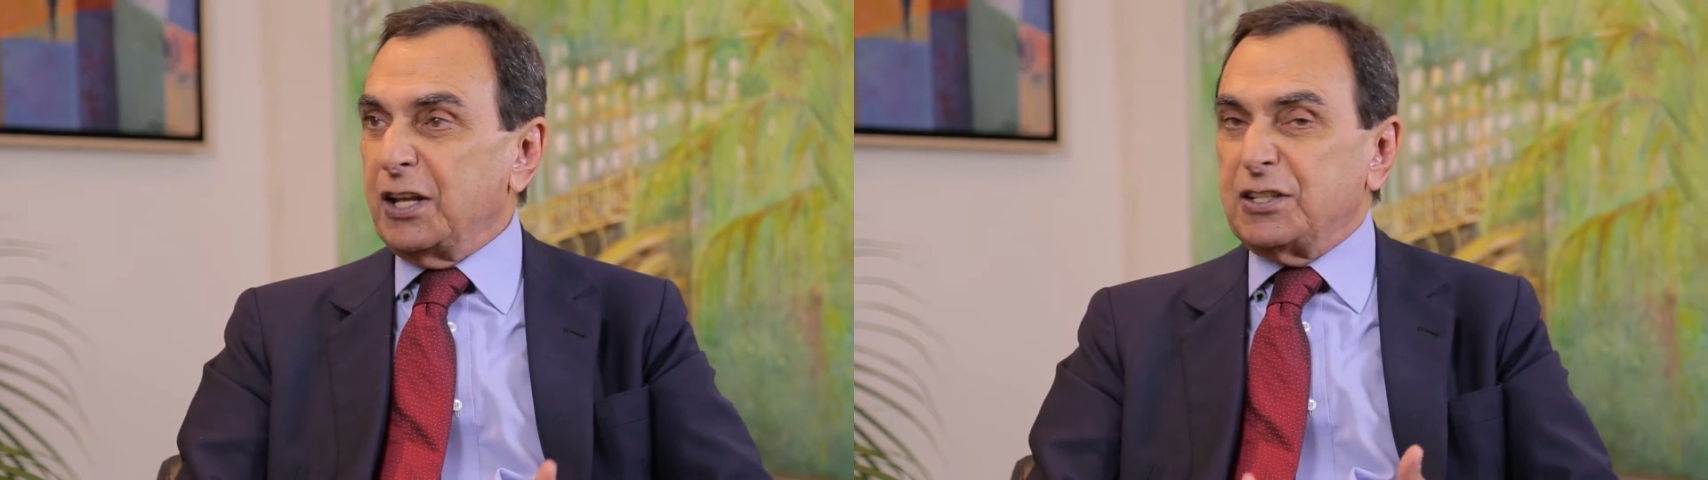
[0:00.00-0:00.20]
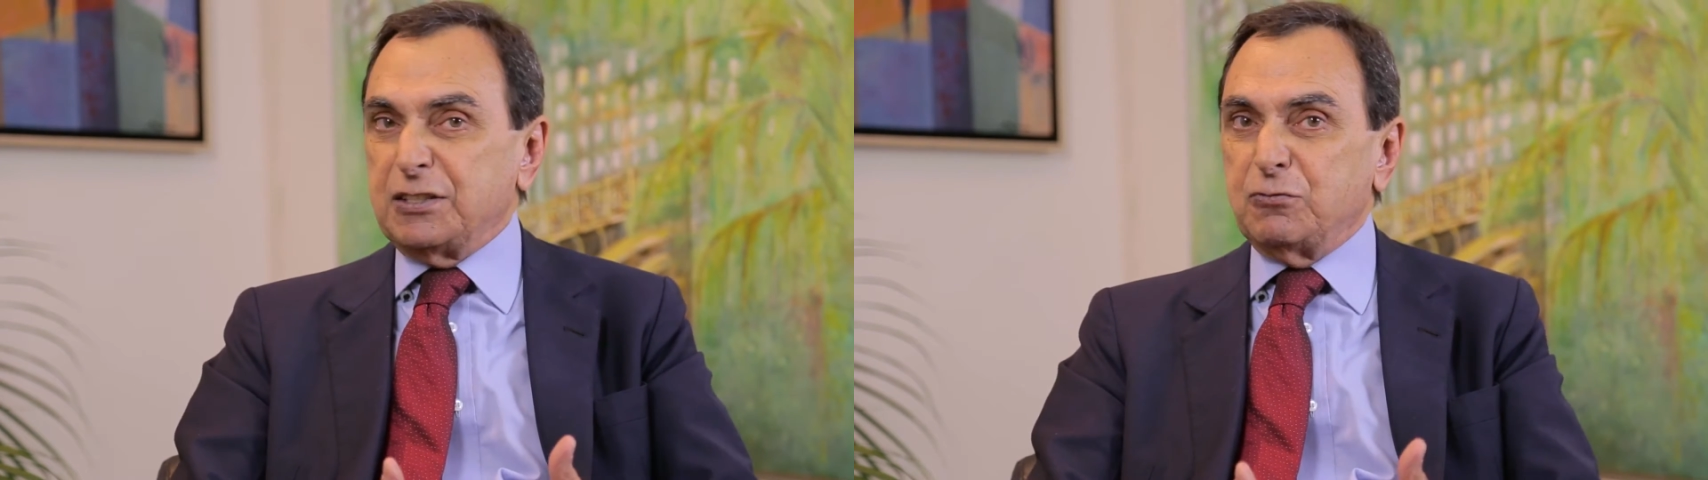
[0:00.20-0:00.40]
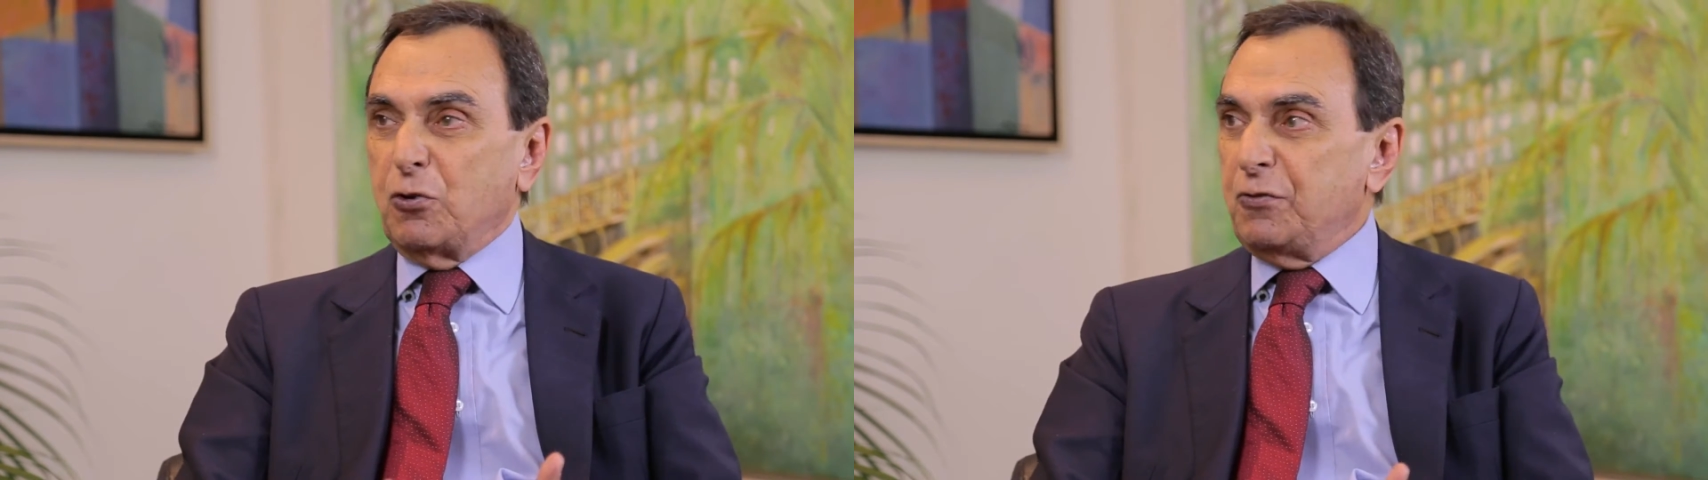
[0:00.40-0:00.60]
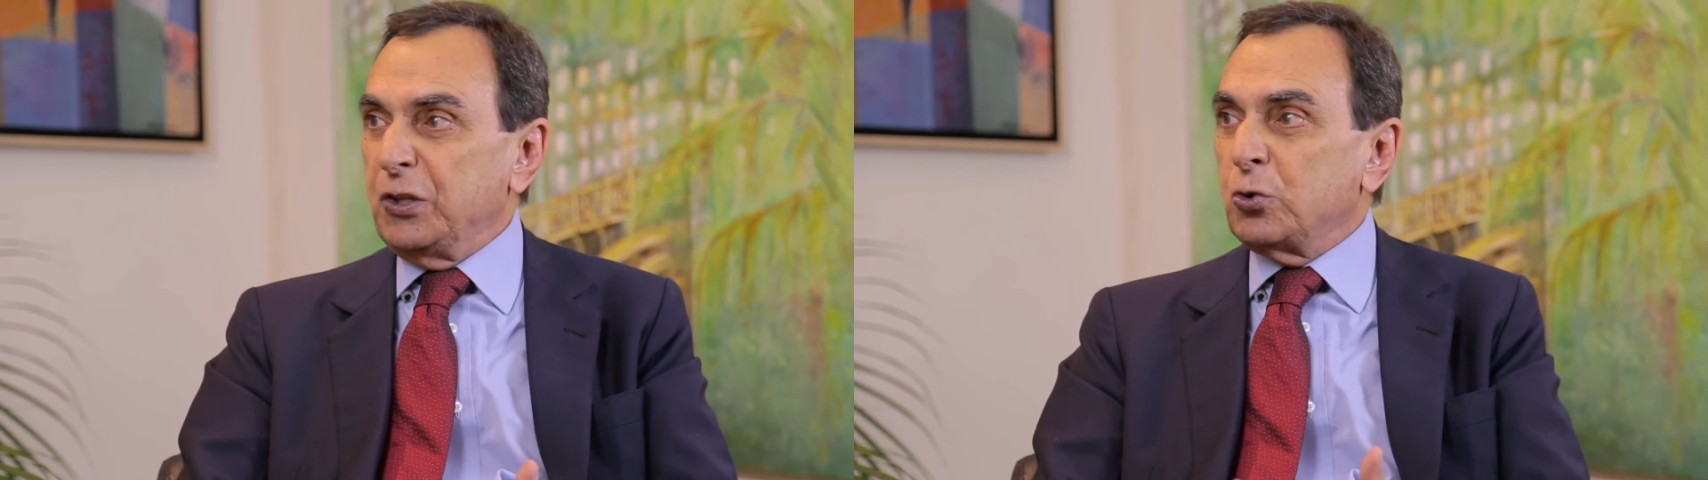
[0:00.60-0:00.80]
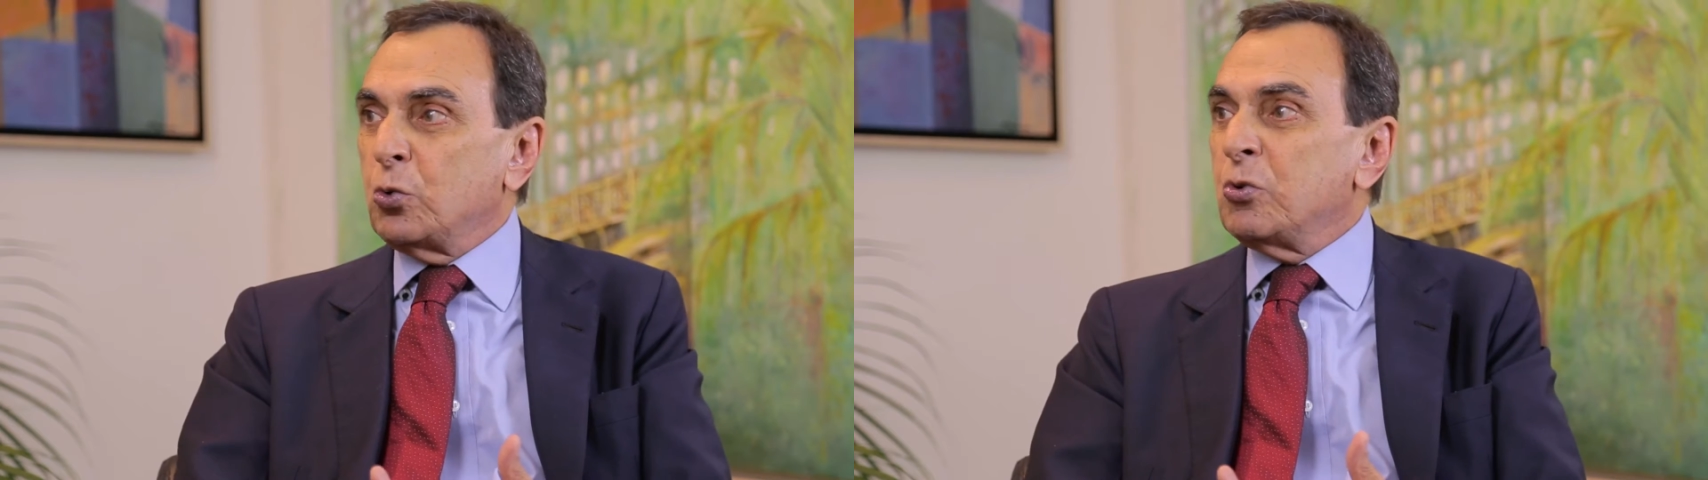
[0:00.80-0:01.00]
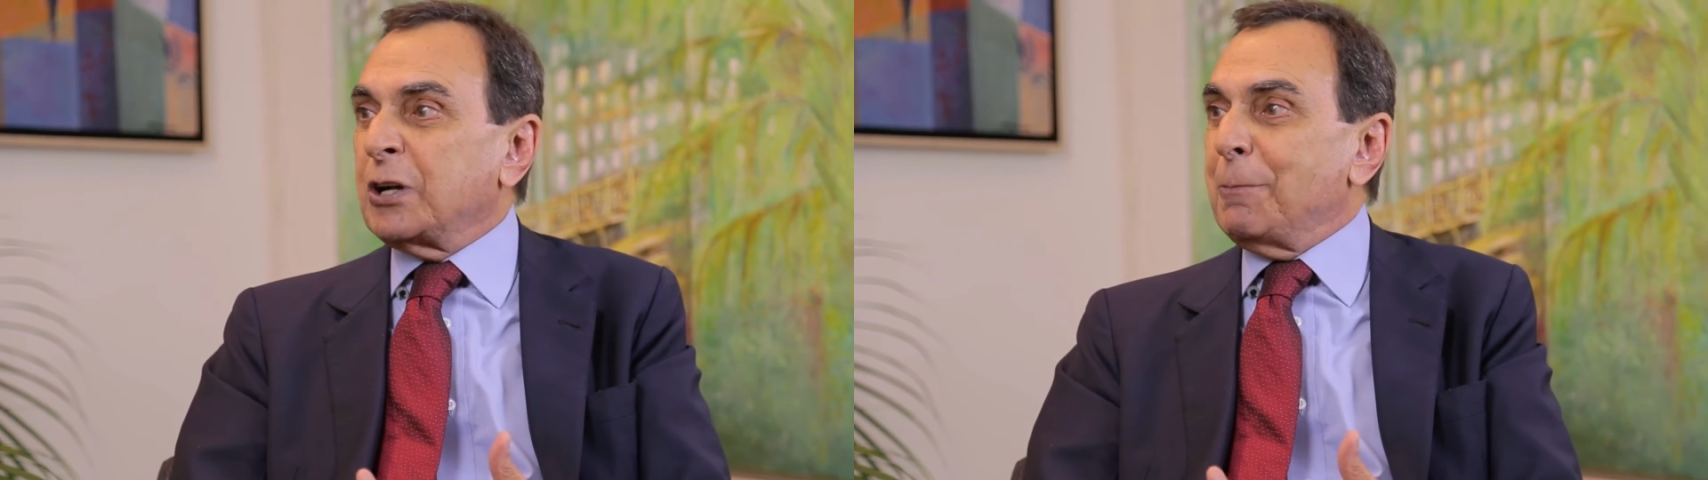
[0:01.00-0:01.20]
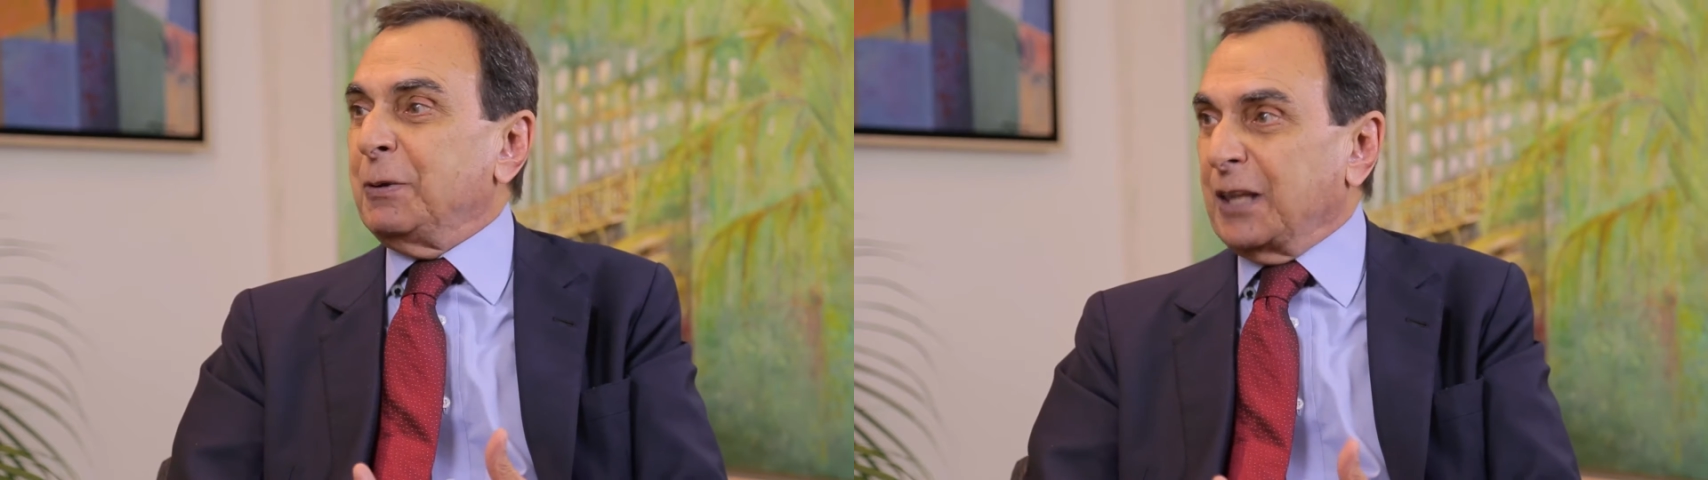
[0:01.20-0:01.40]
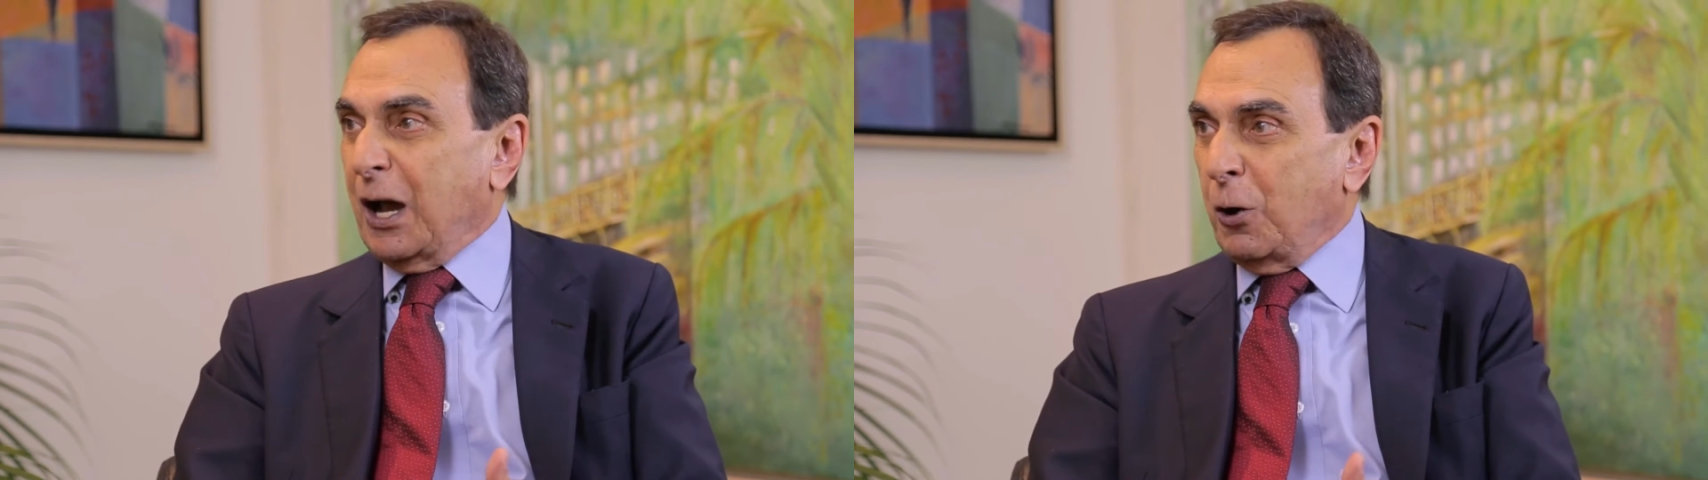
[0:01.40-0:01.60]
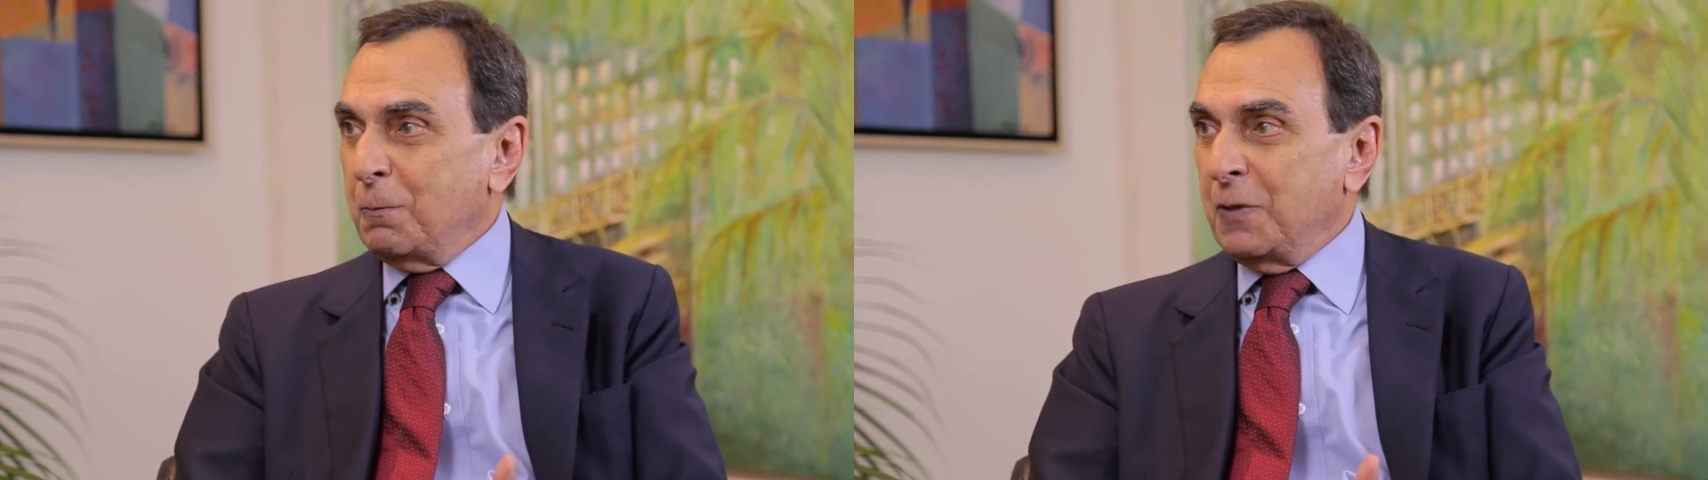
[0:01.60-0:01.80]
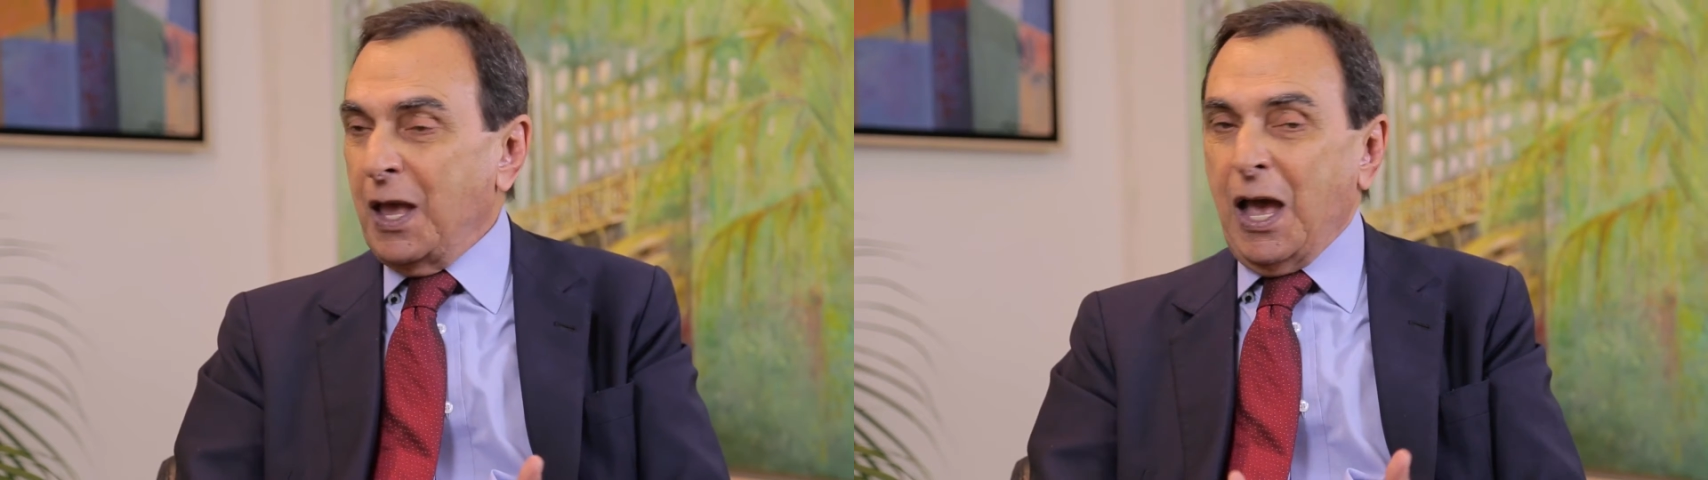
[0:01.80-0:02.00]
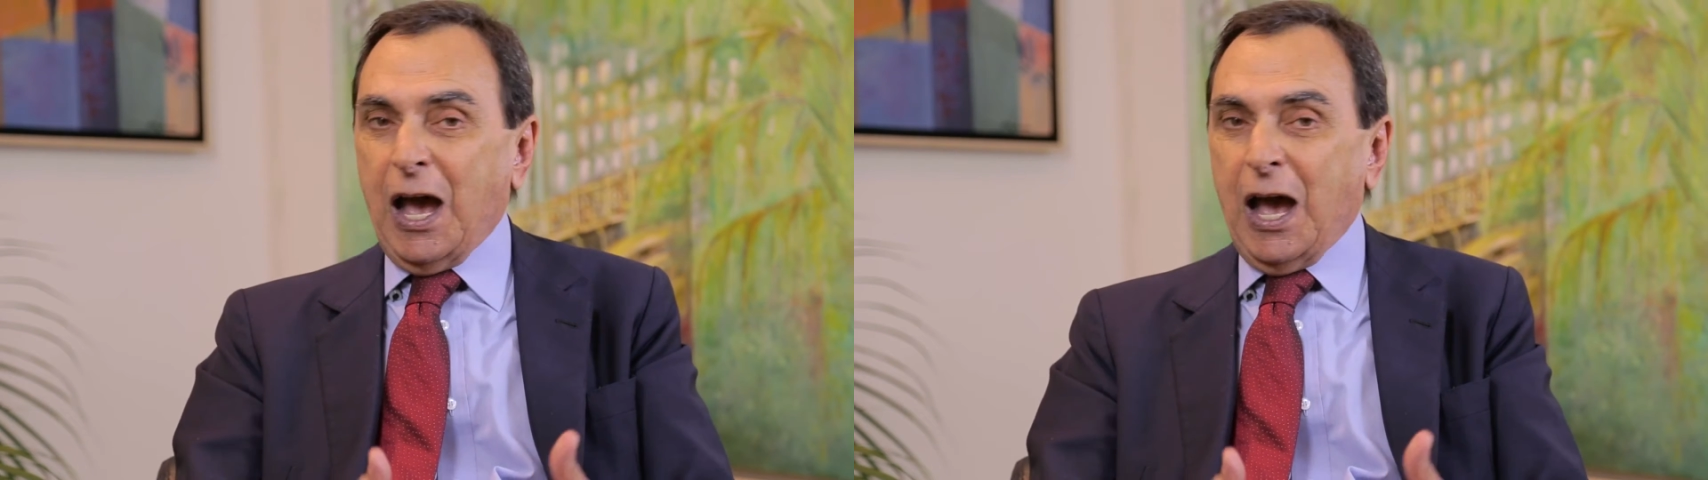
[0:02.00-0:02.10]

é desenvolvido com um capital